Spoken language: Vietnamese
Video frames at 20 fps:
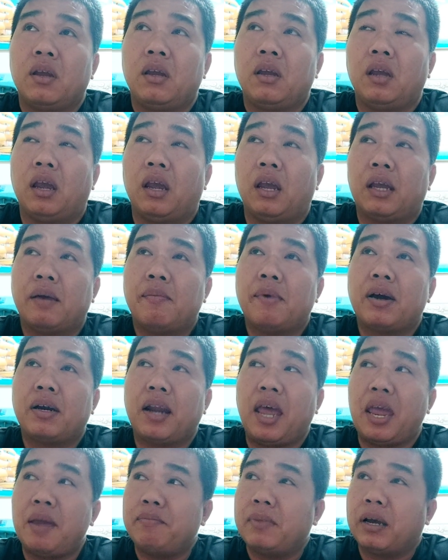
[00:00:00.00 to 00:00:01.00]
thì cái
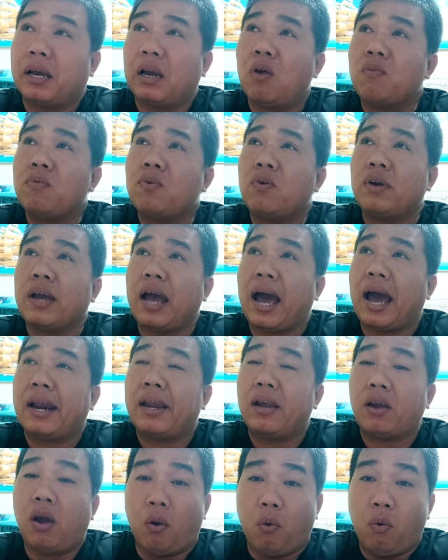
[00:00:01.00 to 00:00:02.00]
ban đêm là cái lúc con gà
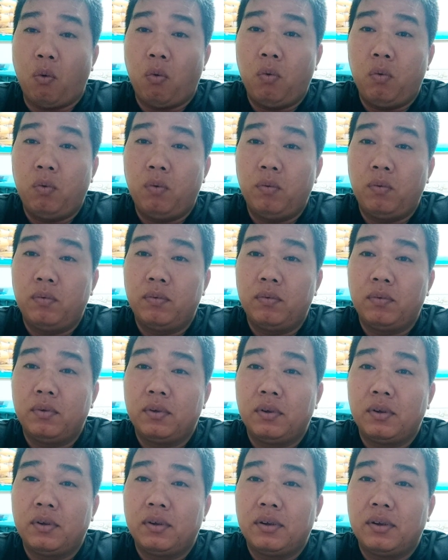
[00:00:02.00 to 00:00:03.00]
nó ngủ
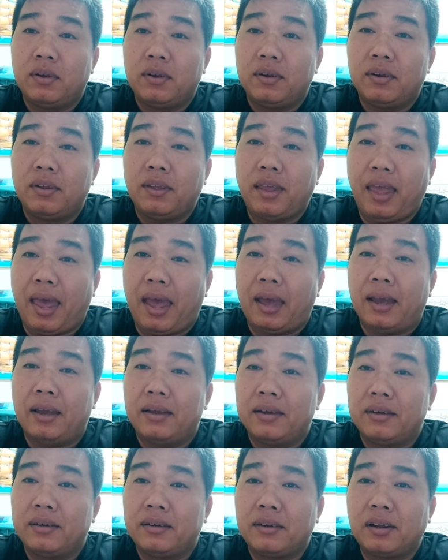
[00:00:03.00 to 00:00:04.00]
nha
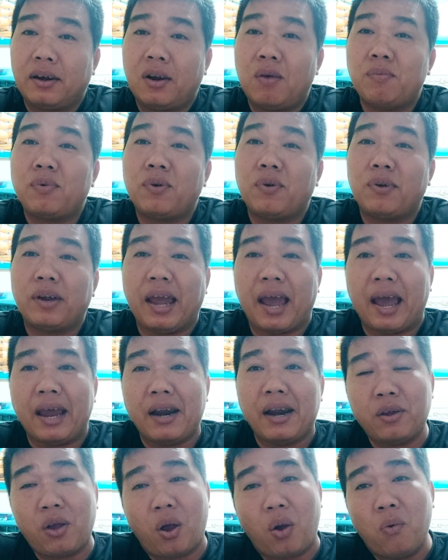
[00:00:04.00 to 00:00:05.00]
cái lúc con gà
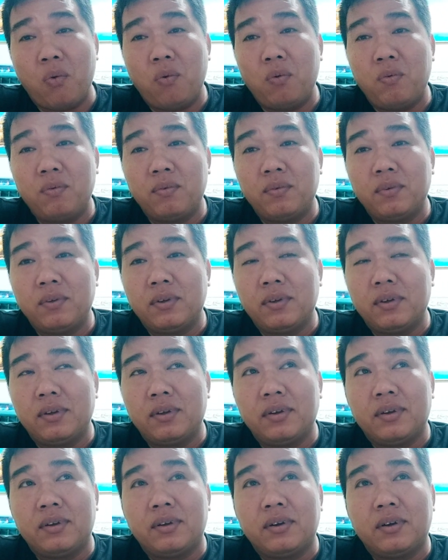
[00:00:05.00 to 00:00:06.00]
nó ngủ
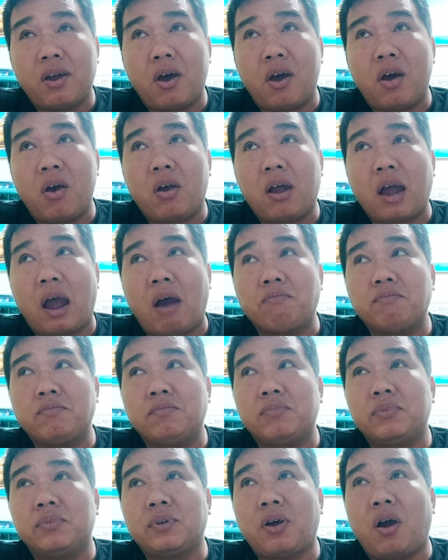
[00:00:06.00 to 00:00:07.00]
nó
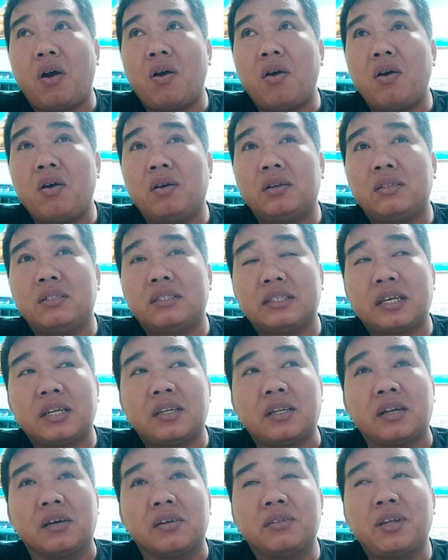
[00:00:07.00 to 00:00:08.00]
không có cái
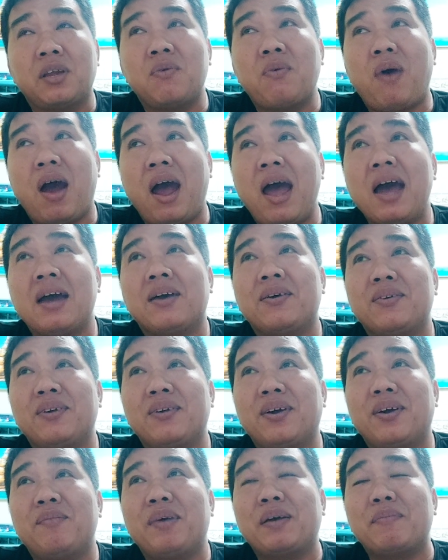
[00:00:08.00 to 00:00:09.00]
lượng tiêu quá của
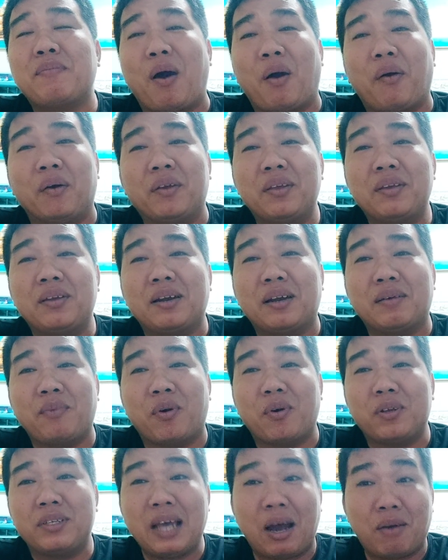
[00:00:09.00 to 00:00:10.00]
nó mấy cái mồi như là
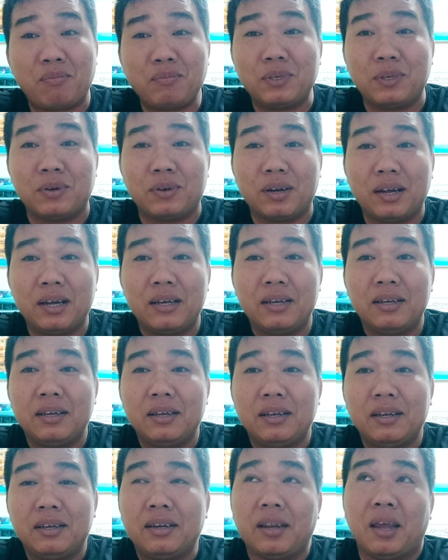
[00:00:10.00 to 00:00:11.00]
mồi sống rồi đó
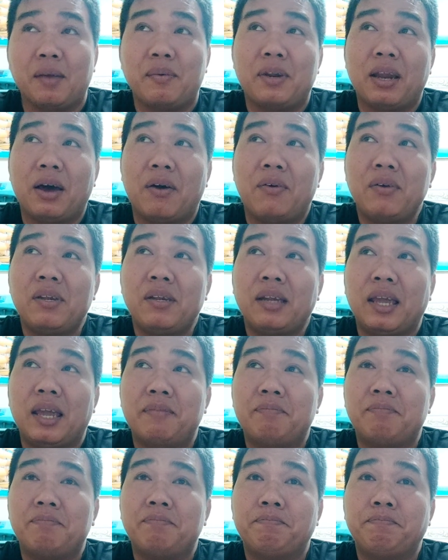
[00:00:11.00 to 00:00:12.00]
thì mình nói với anh
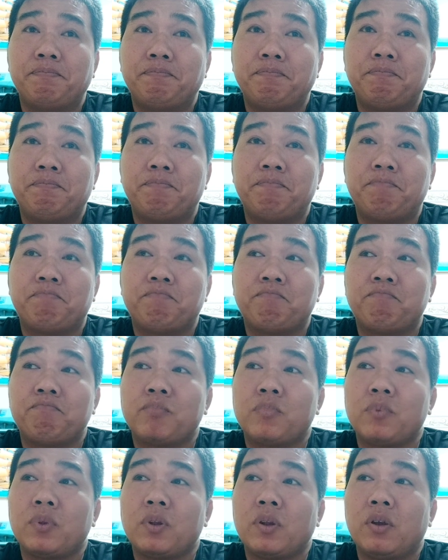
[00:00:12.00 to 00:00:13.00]
em
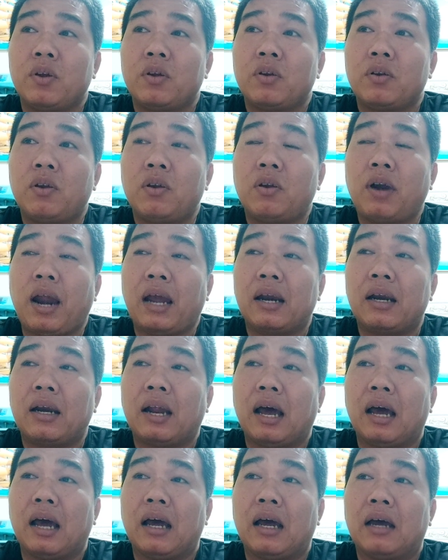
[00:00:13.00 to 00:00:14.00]
nó rất
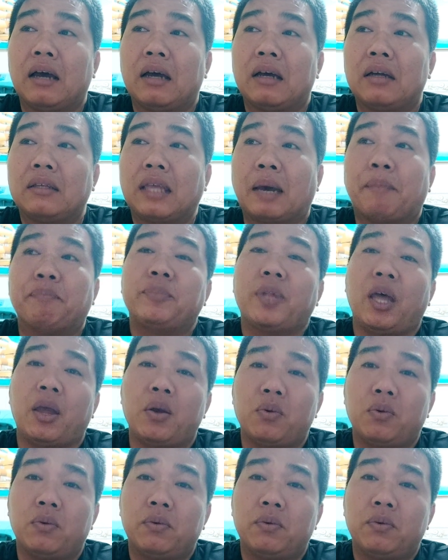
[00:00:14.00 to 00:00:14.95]
là chậm tiêu